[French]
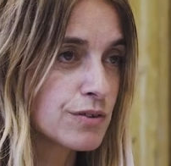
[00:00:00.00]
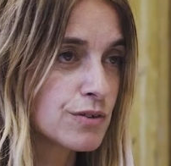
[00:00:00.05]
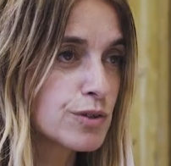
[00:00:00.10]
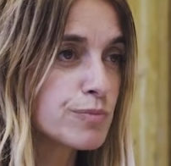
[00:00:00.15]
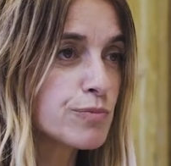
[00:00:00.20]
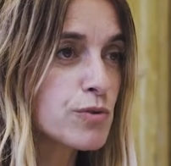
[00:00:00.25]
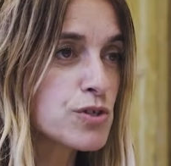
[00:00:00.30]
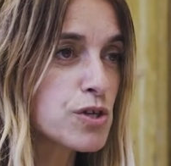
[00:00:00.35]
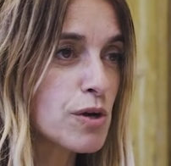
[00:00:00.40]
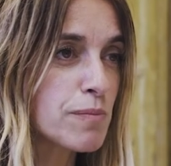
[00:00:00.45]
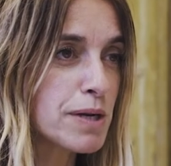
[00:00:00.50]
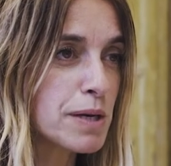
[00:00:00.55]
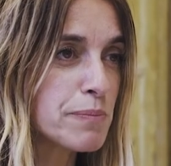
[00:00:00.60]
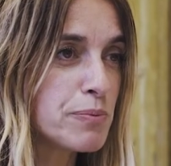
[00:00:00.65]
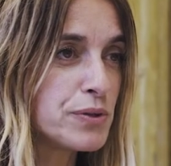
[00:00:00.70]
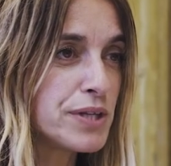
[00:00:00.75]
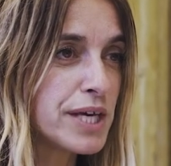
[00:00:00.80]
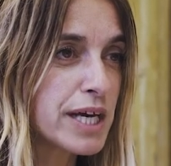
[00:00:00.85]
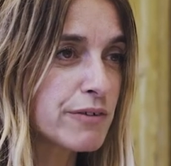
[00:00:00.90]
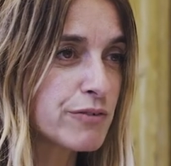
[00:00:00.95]
Tu me sembles un
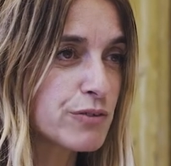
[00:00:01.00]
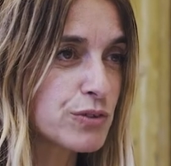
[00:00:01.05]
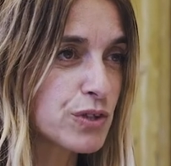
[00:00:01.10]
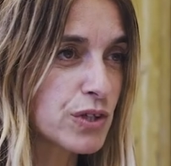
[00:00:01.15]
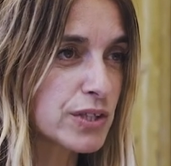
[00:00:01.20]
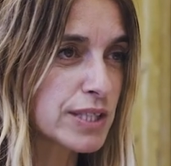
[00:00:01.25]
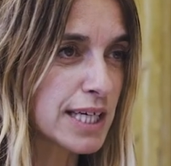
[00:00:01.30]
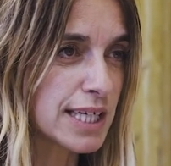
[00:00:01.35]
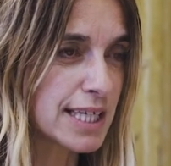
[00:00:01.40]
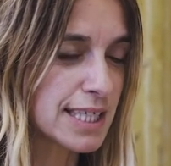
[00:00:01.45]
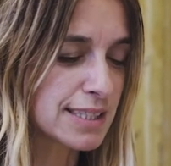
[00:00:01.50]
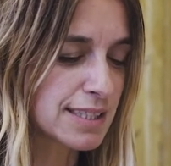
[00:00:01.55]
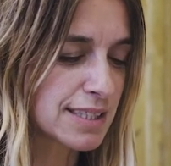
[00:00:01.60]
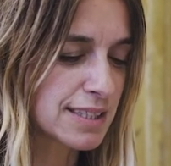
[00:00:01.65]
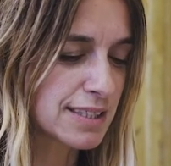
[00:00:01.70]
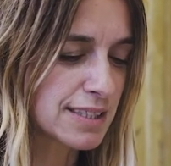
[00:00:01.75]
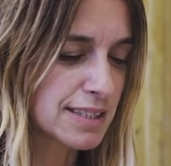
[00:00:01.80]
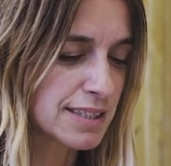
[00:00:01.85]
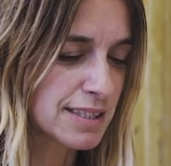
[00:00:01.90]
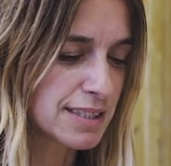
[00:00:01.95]
peu nerveux dans ta
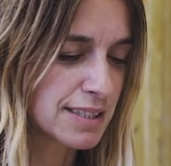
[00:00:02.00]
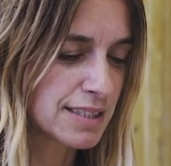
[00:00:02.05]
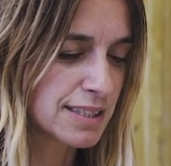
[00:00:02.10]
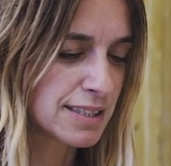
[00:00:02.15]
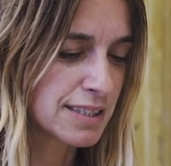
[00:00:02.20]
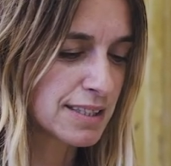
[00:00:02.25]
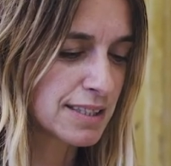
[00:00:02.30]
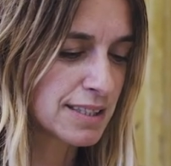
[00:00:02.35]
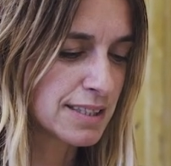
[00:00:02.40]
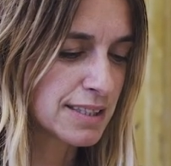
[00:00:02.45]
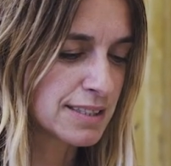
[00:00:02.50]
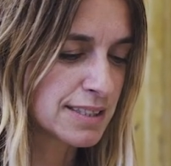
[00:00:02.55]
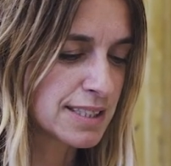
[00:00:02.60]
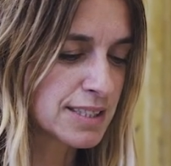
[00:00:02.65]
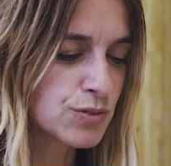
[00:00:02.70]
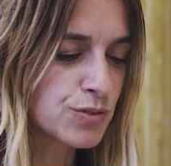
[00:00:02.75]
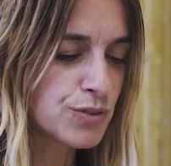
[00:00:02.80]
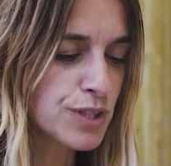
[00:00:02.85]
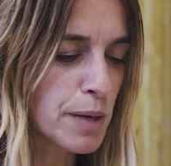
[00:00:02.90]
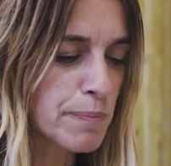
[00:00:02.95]
lettre.
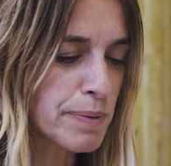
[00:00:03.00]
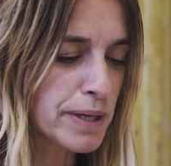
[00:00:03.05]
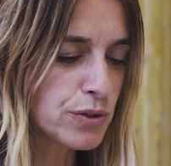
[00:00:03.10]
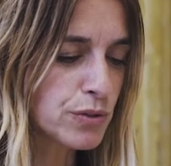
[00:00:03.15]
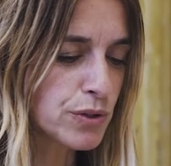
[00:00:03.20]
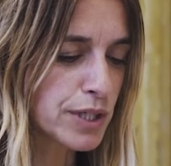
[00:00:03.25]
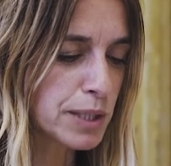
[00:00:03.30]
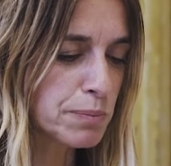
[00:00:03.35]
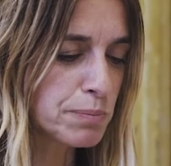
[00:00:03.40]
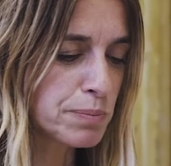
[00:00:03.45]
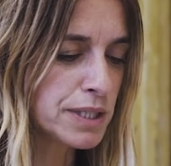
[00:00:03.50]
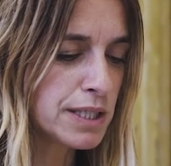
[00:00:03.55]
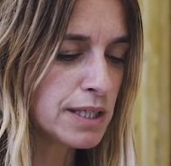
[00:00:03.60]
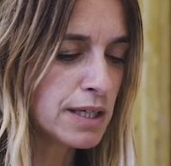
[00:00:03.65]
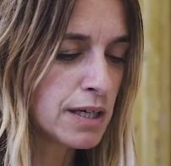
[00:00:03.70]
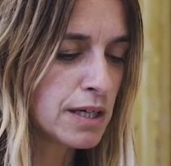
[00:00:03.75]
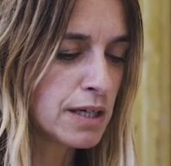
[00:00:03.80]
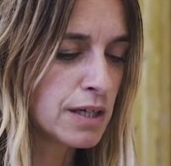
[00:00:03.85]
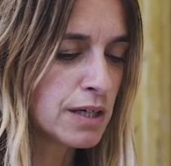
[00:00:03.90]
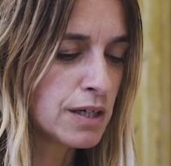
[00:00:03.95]
Si tu n'as pas de
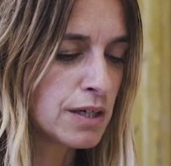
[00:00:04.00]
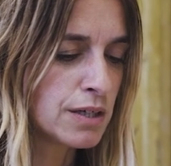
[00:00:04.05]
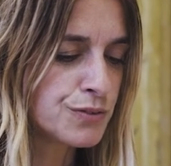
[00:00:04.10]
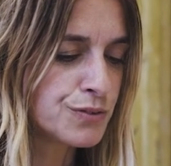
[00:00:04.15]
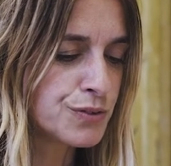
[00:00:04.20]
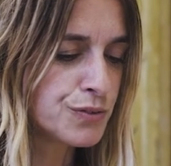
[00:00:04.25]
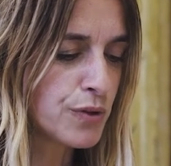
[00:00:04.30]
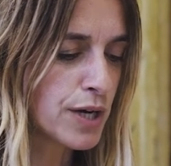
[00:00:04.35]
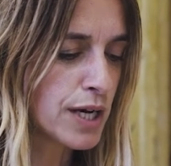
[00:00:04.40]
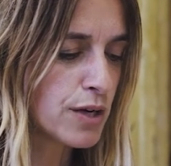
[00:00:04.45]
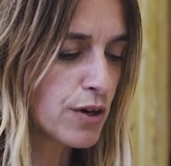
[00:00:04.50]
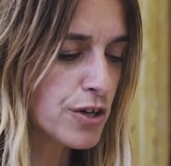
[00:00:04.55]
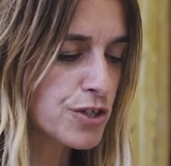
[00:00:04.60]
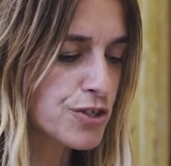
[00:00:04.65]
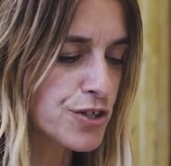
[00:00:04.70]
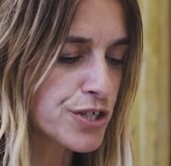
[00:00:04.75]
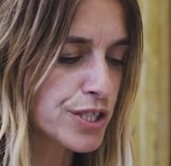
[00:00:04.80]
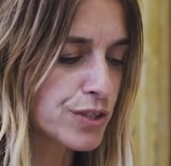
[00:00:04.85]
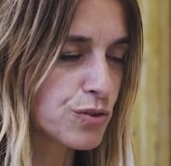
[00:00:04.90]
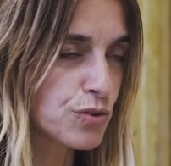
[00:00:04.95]
répit, tu dois alors
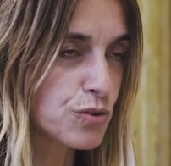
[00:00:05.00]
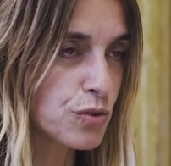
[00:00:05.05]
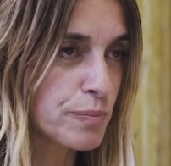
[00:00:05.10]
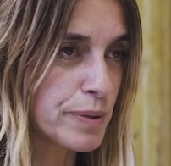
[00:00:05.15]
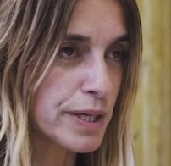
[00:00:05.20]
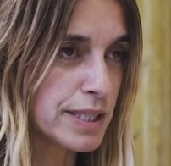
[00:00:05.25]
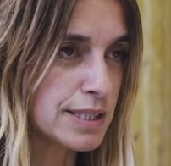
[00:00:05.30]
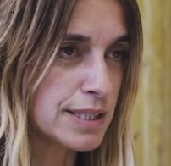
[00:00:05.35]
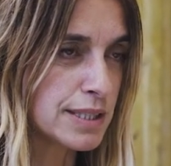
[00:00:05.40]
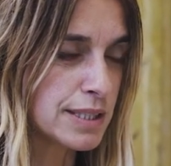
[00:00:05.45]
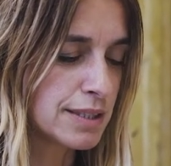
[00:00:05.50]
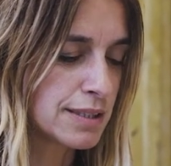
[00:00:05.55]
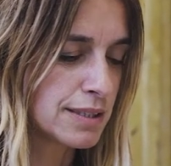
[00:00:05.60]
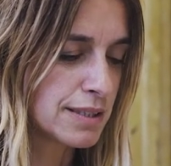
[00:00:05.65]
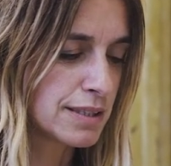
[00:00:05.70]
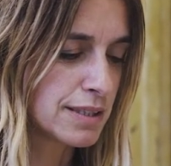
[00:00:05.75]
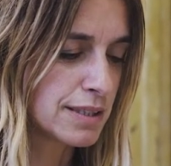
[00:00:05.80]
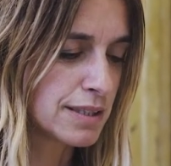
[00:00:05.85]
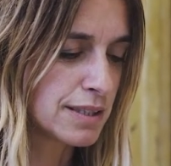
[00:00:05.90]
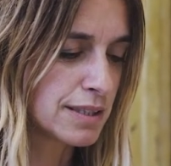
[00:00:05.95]
changer de compagnie.
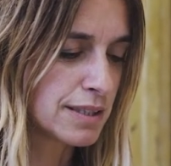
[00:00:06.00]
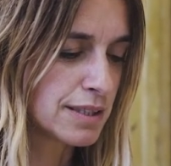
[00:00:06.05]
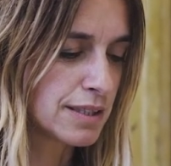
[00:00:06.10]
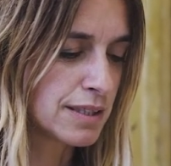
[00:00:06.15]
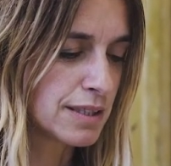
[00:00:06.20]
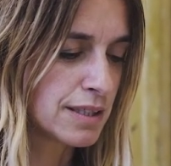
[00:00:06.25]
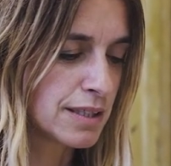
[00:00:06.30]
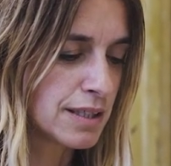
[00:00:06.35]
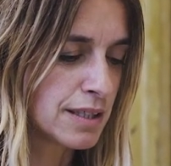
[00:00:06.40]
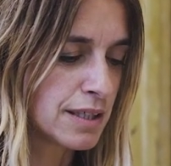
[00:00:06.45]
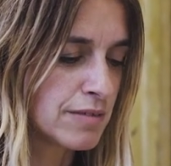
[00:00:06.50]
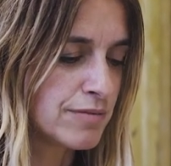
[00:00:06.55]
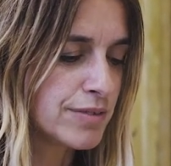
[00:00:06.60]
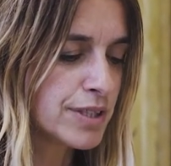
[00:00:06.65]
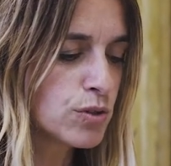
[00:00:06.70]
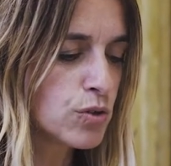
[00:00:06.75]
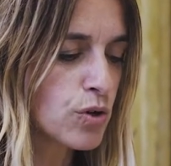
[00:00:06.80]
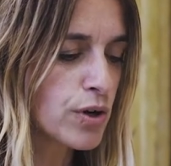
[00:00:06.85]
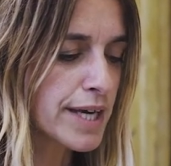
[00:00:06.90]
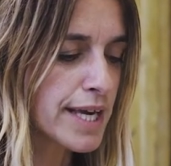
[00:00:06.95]

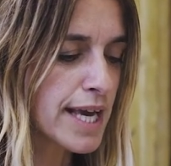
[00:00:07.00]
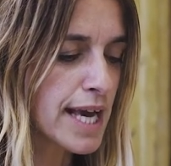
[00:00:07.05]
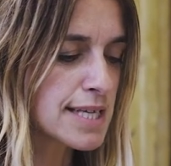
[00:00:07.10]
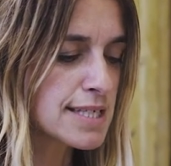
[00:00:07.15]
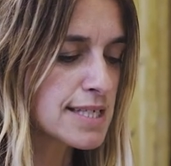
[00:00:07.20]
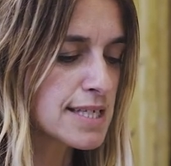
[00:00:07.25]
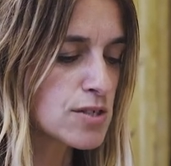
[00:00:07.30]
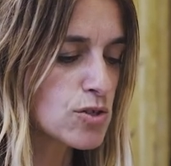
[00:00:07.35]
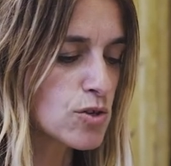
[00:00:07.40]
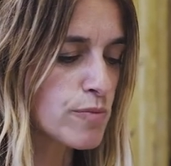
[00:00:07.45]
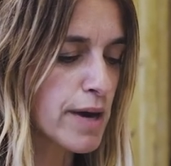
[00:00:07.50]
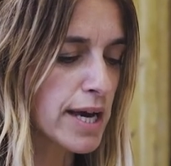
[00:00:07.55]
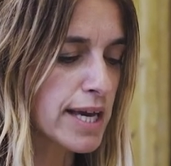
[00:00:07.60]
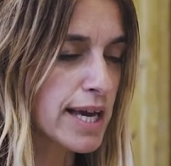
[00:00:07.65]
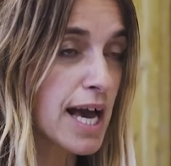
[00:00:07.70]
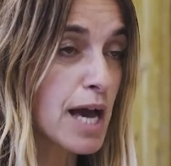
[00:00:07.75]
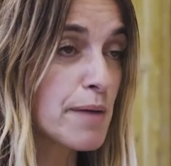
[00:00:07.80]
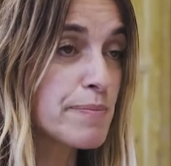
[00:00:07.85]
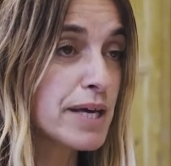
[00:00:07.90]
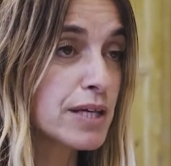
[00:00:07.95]
Vico Rigassi se
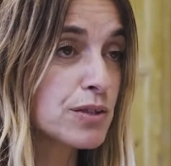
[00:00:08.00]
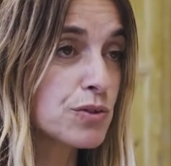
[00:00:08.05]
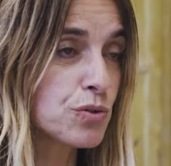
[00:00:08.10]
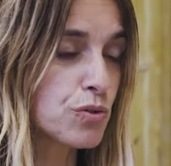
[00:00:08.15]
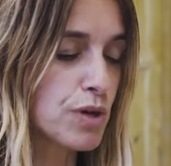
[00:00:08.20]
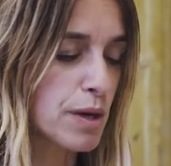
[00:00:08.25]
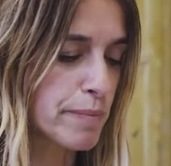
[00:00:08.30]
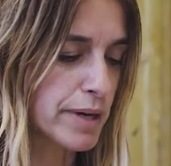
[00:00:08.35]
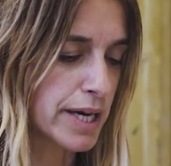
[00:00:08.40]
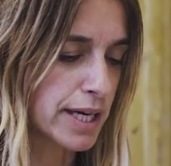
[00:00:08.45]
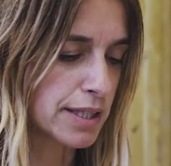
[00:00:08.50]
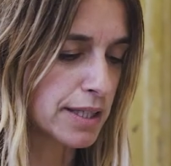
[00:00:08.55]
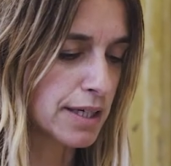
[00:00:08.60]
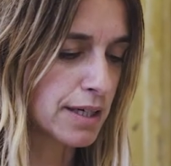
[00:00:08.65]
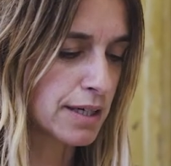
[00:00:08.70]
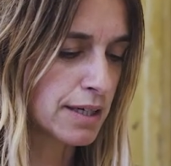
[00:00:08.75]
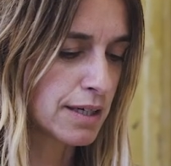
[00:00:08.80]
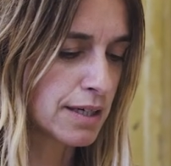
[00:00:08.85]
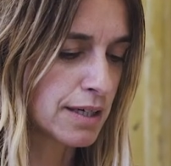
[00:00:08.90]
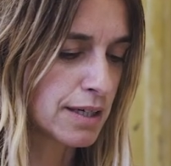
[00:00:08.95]
mariera bientôt à Berne.
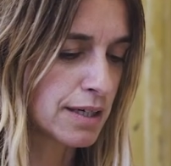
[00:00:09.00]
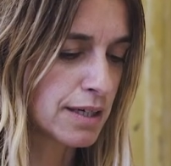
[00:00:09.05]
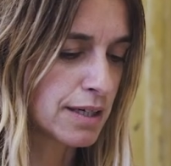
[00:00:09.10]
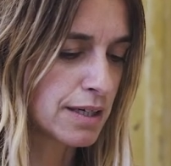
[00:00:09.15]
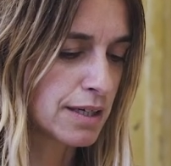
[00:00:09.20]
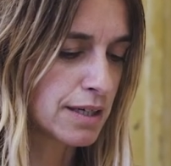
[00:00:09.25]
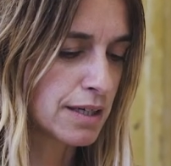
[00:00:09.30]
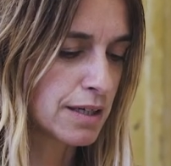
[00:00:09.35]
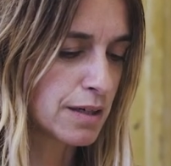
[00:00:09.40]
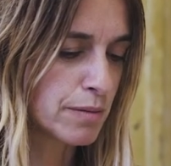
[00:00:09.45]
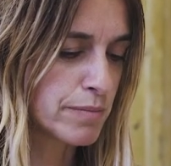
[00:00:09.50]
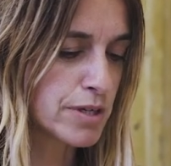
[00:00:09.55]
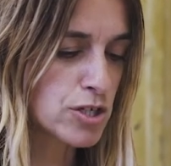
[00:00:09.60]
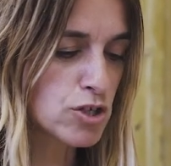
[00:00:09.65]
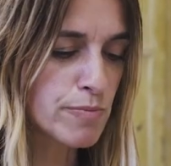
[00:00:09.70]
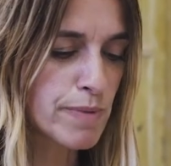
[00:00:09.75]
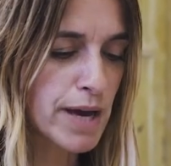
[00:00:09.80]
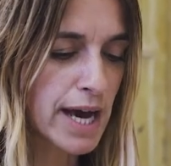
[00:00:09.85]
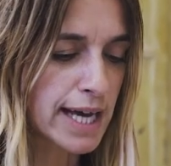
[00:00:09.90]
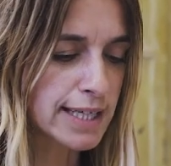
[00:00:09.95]
Mais
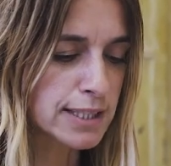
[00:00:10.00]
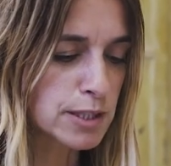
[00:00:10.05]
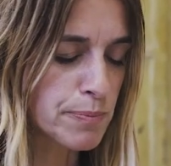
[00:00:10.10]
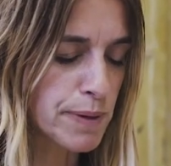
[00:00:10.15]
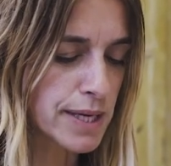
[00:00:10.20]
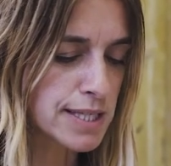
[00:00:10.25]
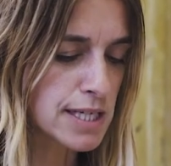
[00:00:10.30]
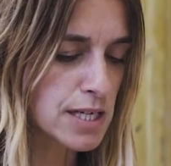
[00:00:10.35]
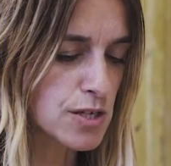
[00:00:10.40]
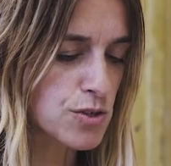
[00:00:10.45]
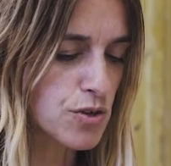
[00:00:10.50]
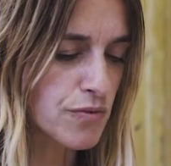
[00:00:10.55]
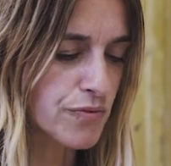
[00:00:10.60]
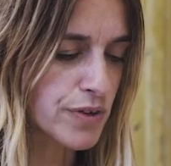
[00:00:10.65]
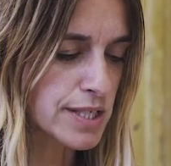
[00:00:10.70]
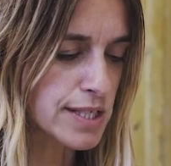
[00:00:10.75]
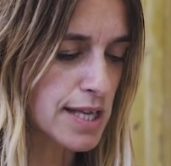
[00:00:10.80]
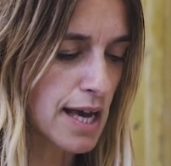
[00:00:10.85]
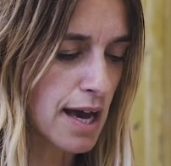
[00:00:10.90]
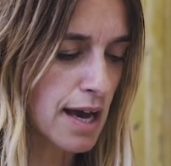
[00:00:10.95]
je m'arrête parce qu'il se
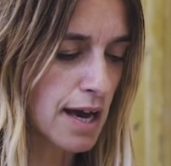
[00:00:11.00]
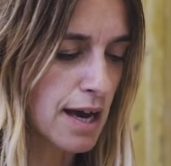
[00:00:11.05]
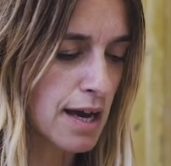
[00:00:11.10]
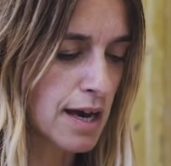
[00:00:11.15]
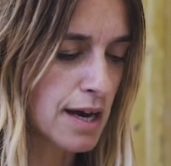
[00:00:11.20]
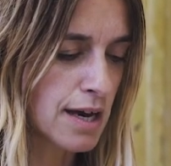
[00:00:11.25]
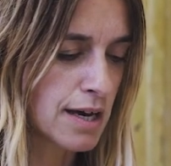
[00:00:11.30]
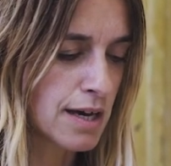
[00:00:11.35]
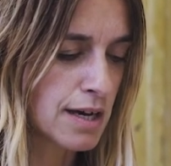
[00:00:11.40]
fait tard.